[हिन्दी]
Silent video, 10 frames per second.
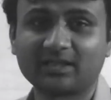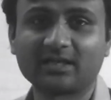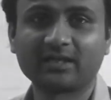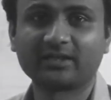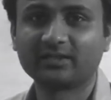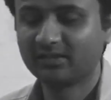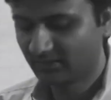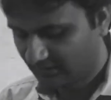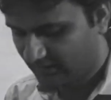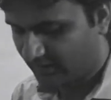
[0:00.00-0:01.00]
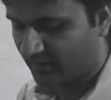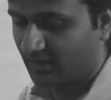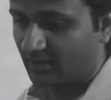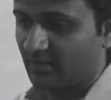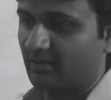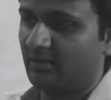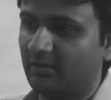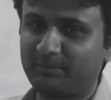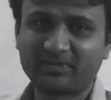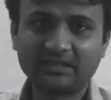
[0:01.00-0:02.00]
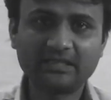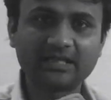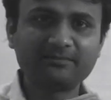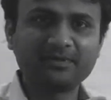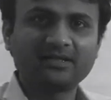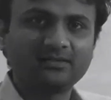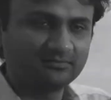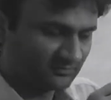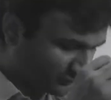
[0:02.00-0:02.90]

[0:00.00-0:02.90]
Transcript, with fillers: करना है देखिए प्रेजेंट uh, टाइम में हम